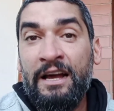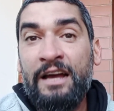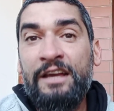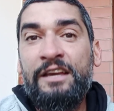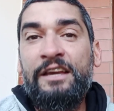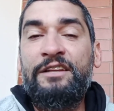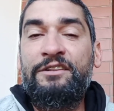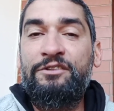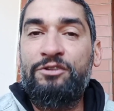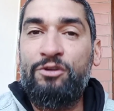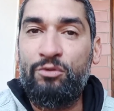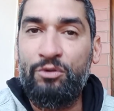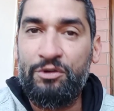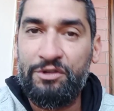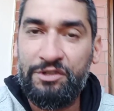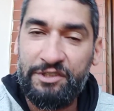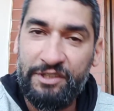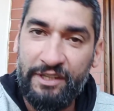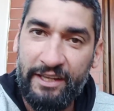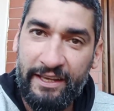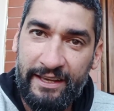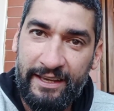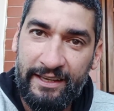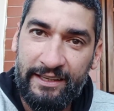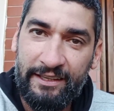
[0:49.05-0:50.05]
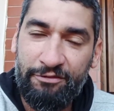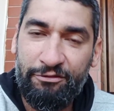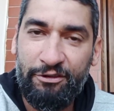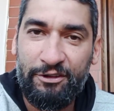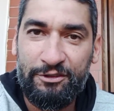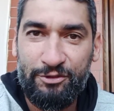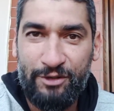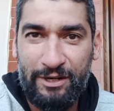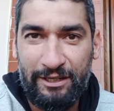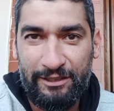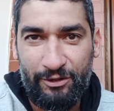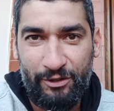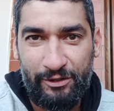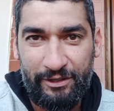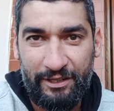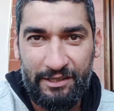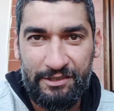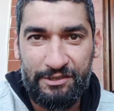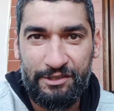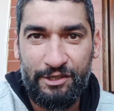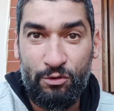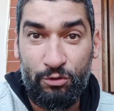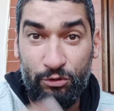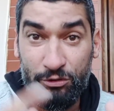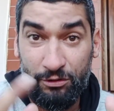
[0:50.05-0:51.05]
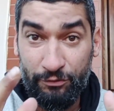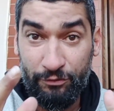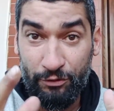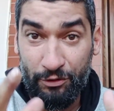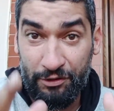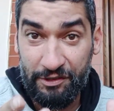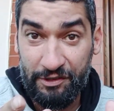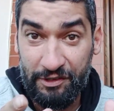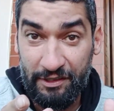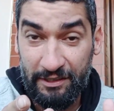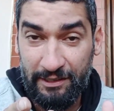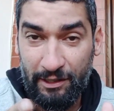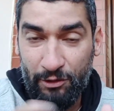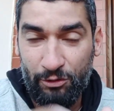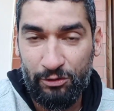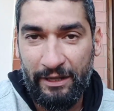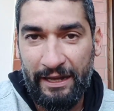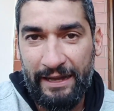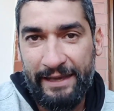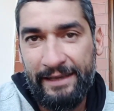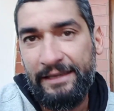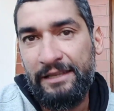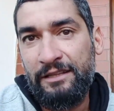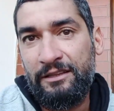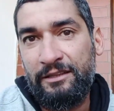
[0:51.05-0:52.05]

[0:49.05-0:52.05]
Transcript: E a gente só consegue fazer o canal crescer quando você dá o like.